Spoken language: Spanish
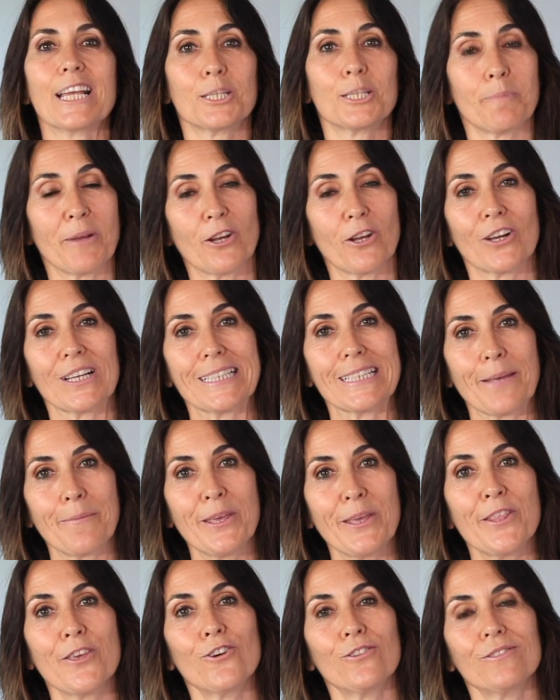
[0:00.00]
Espero que este
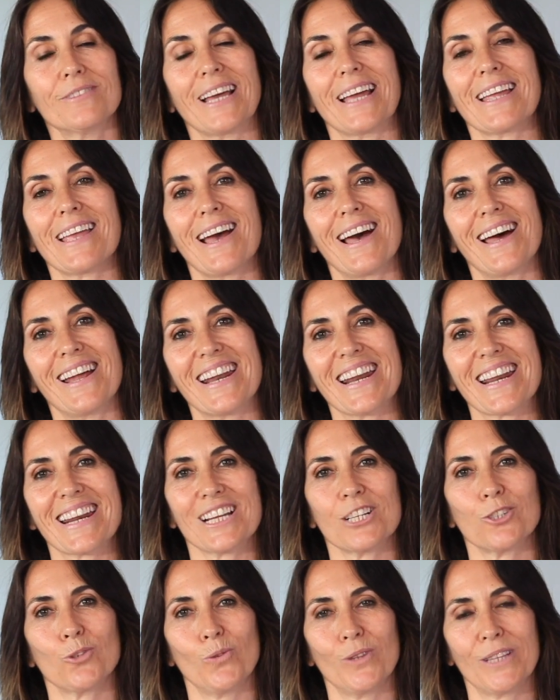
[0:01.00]
vídeo te haya
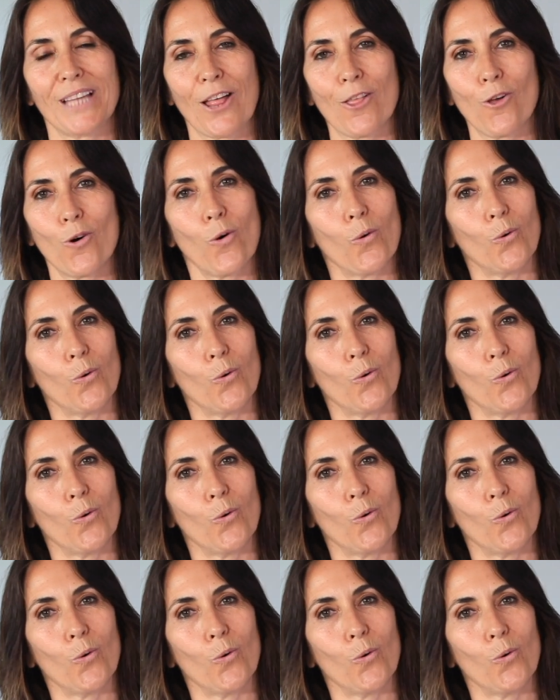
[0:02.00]
resultado